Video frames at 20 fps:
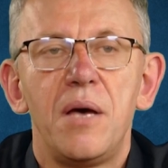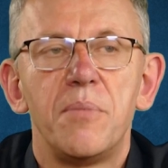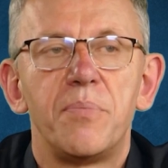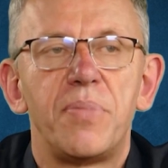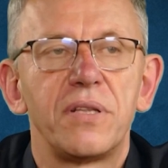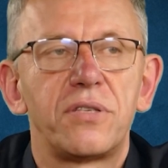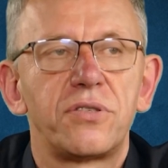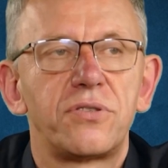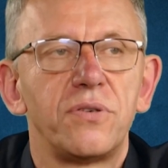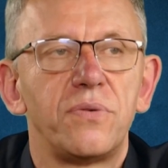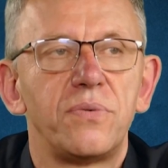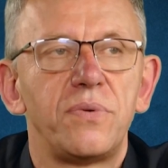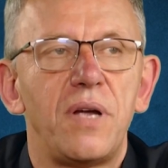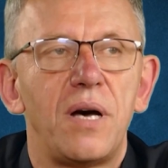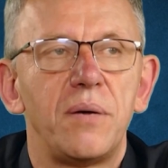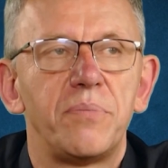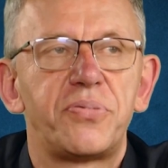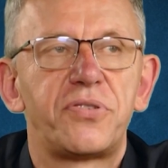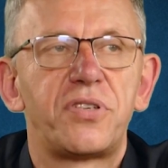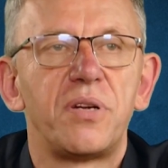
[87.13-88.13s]
Patrzą
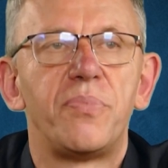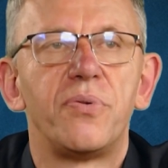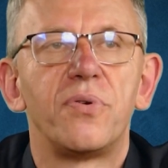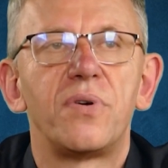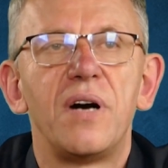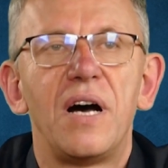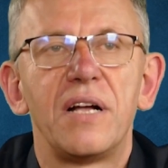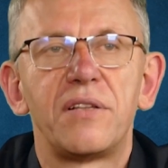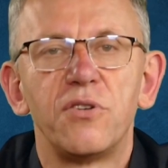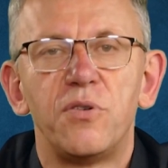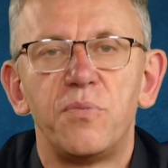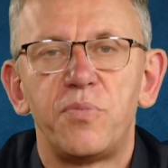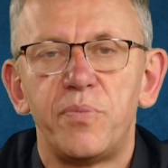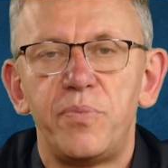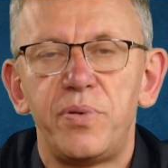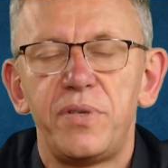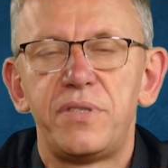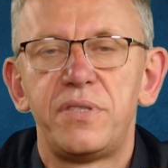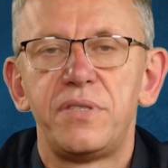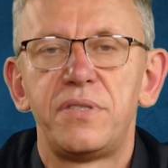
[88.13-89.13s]
na przebogatą
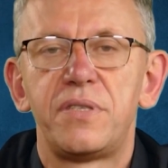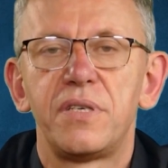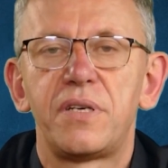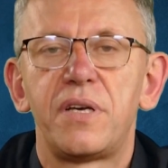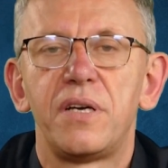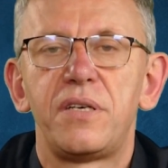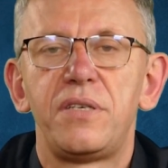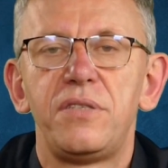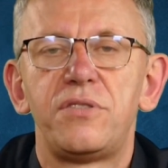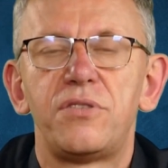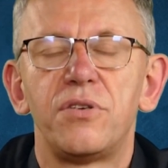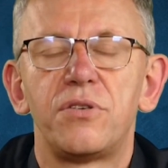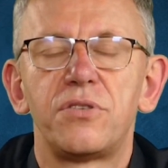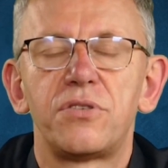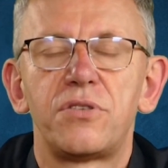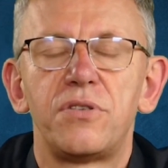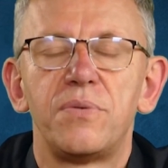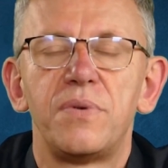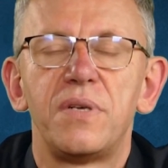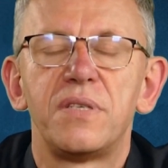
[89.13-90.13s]
publicystykę
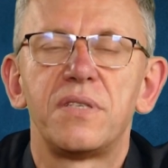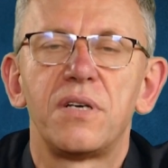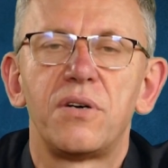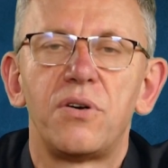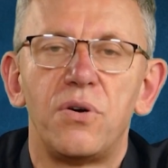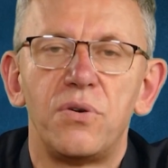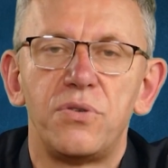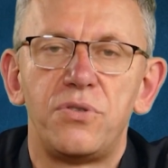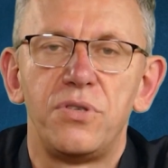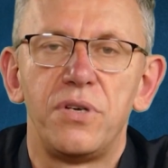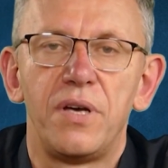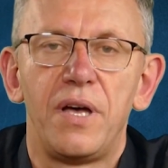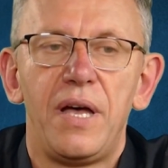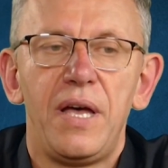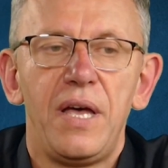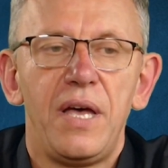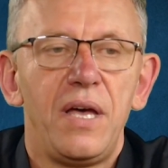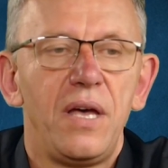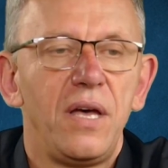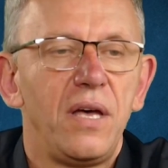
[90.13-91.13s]
historyczną na Zachodzie,
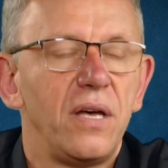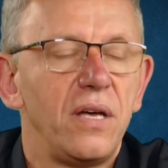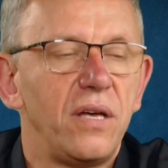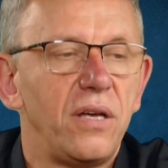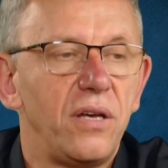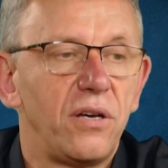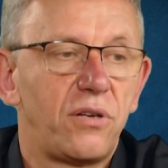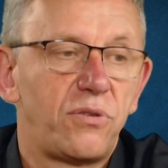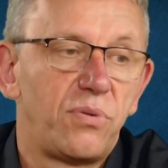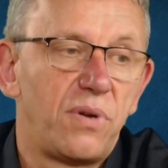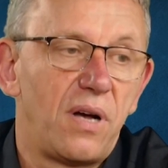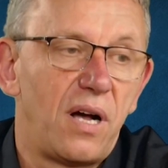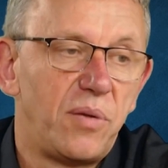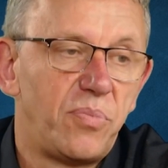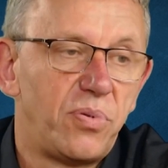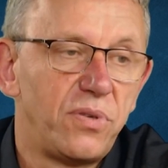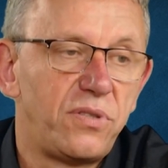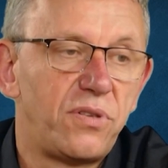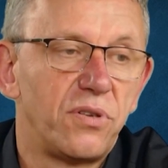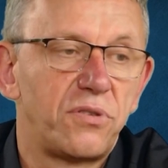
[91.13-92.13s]
e, która
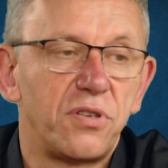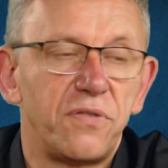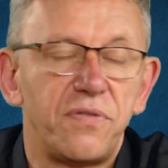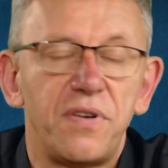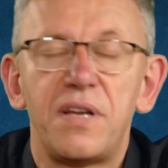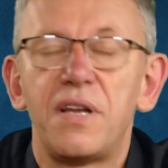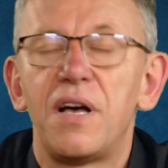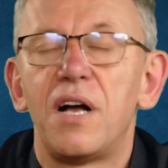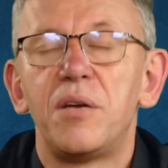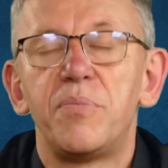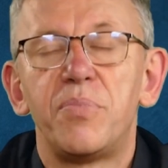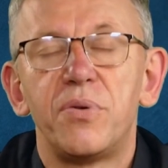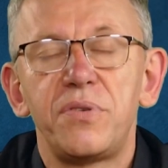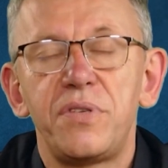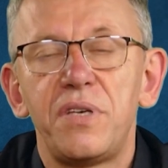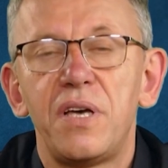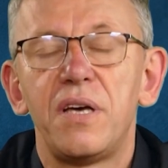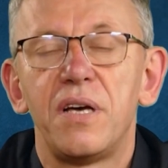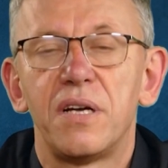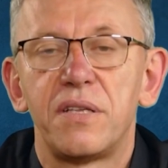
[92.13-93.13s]
albo jest dotowana, albo
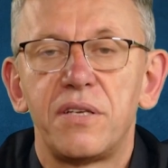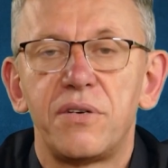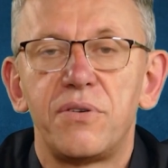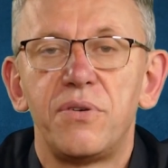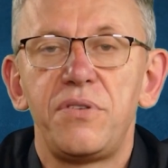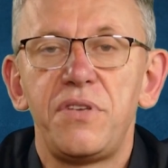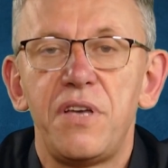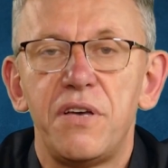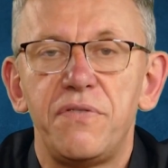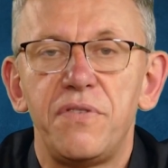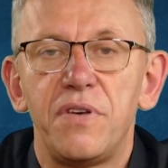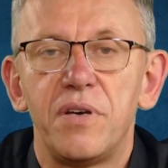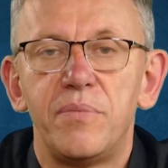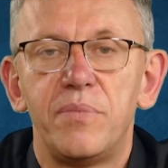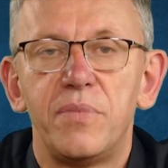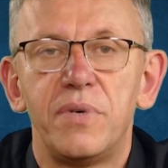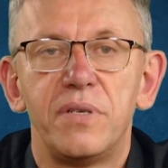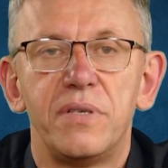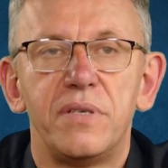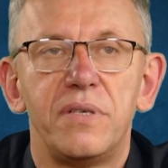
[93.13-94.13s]
nie, ja tego nie
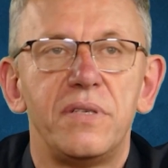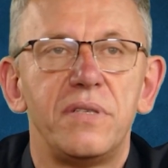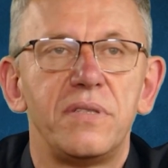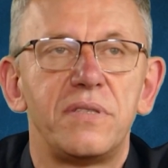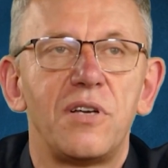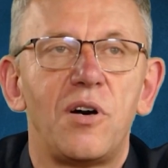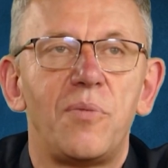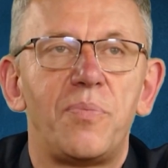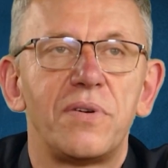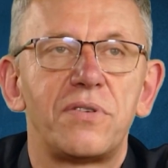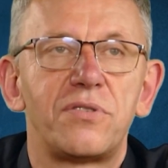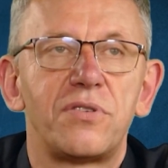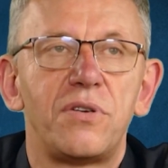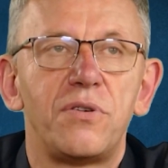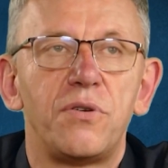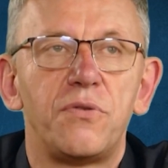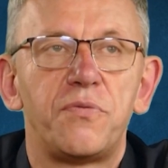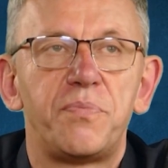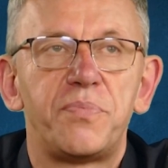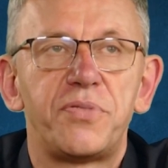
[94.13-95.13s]
wiem, e,
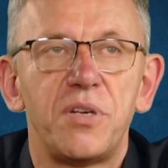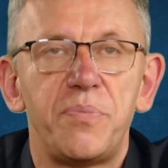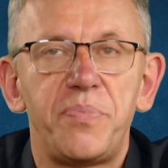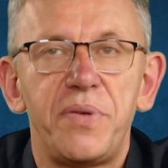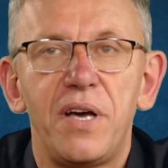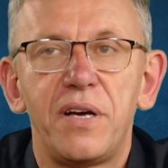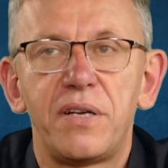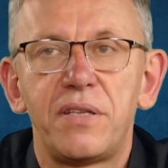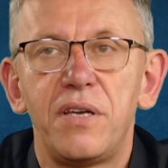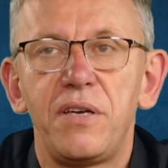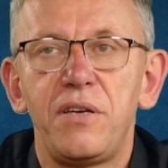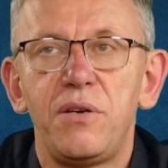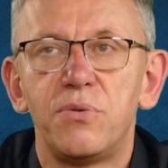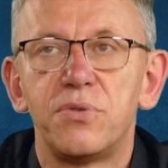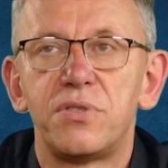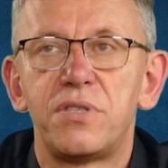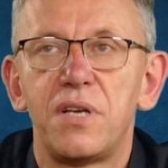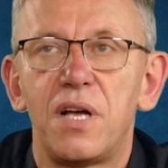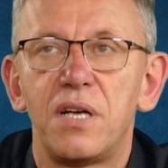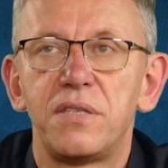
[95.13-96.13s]
zaopatrzoną w przepiękne
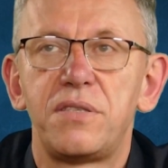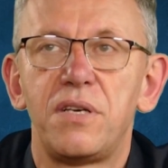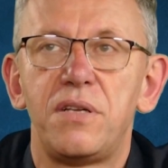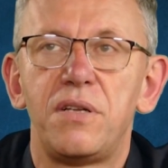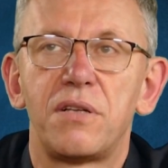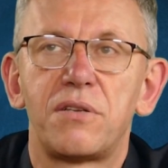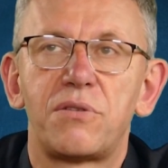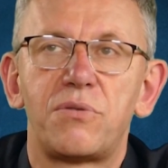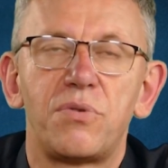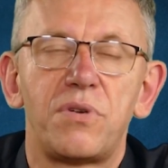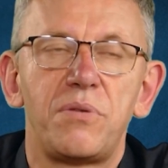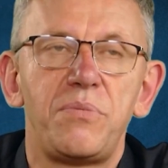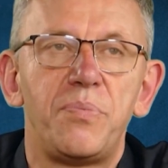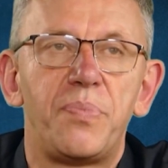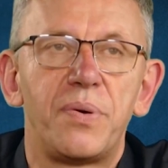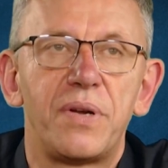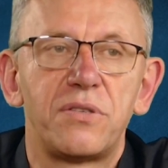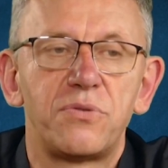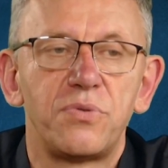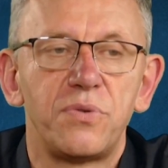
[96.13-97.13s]
ilustracje, nad którymi
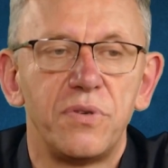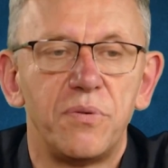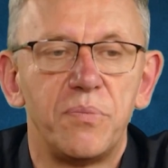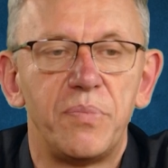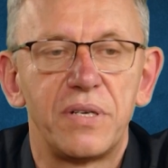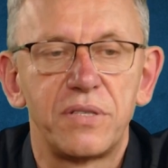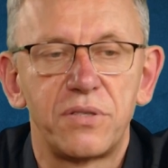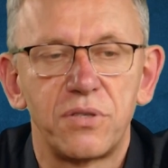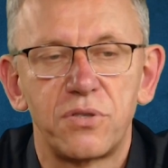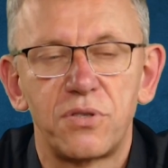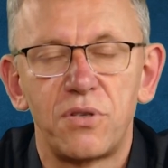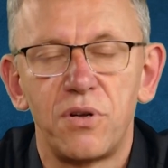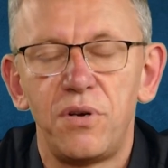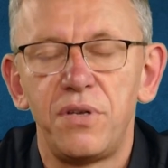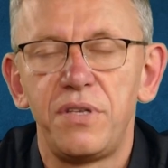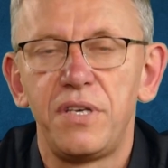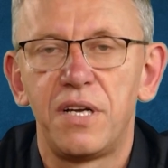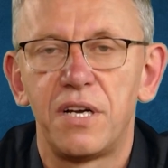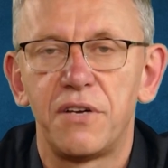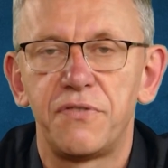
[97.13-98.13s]
pracują bardzo
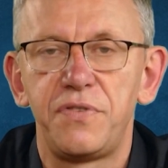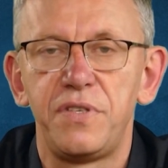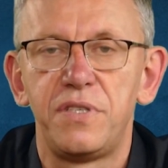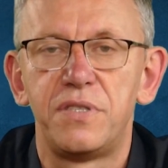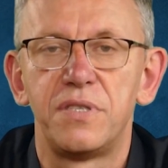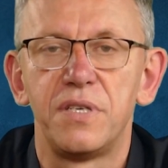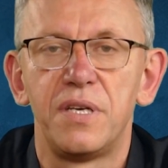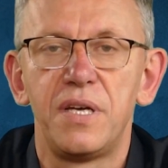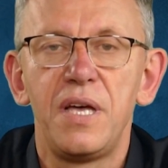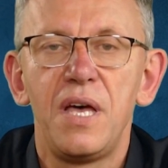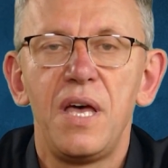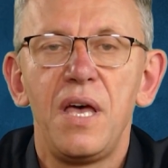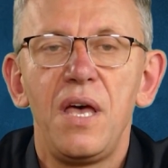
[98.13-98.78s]
zdolni graficy